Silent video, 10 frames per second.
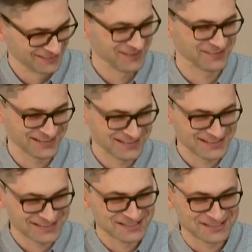dobra, jest
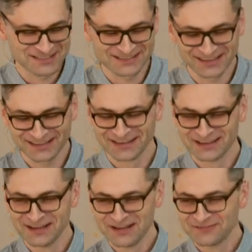nas 300,
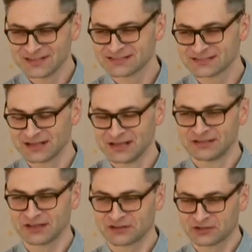więc
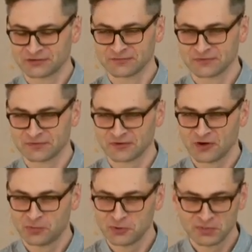jak
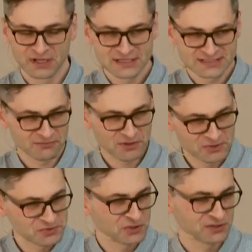oblubienica ma
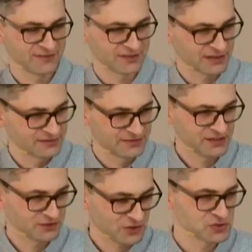być przygotowana, jak
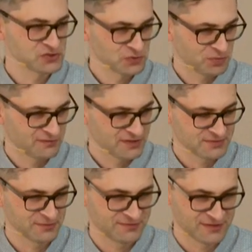ten kościół
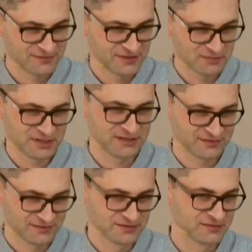powiedzmy, wyrwijmy
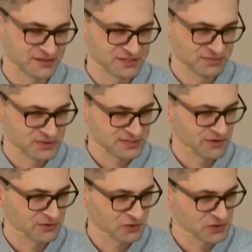nasz zbór z
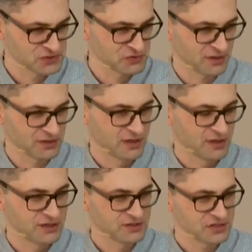całego kościoła.
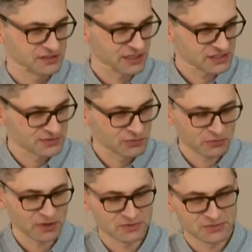Jeżeli nasz zbór
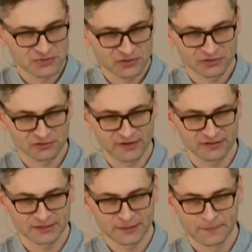ma być
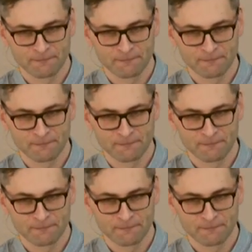przygotowany,